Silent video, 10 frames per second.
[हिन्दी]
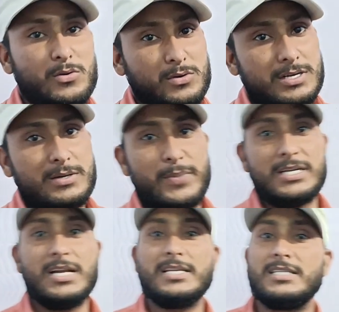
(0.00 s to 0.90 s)
और
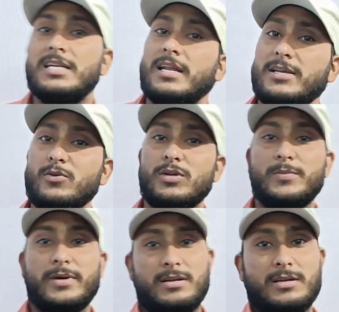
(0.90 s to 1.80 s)
फर्टिलाइजेशन नहीं
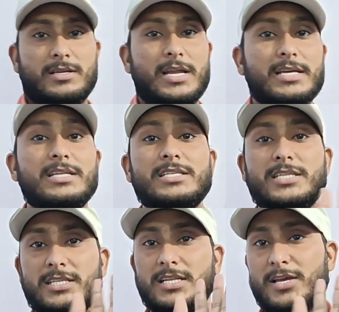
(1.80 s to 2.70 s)
होने पर यानी कि
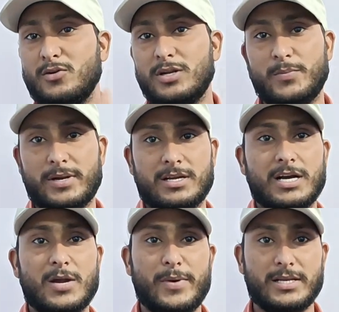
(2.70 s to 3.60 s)
निश्चेचन नहीं होने पर
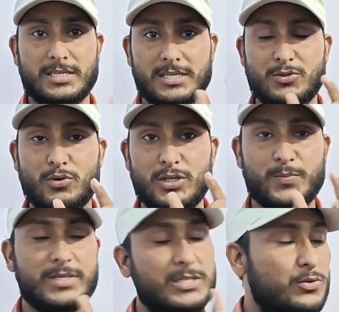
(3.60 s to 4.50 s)
गर्भाशय की जो
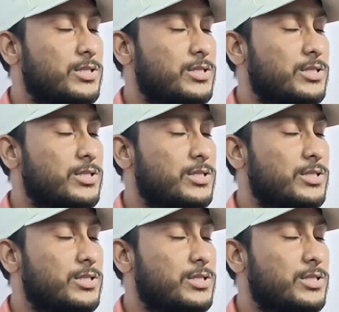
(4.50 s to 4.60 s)
स्पंजी